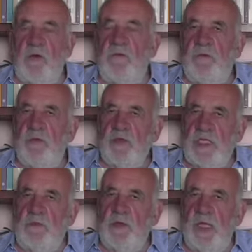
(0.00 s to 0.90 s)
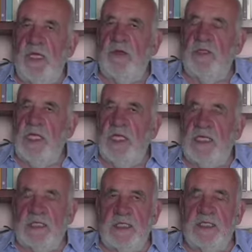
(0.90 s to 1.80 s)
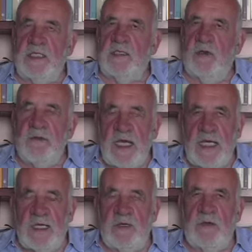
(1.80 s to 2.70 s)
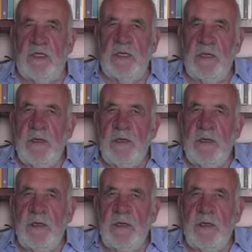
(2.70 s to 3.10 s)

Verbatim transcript: confusa biblioteca senza trovarlo,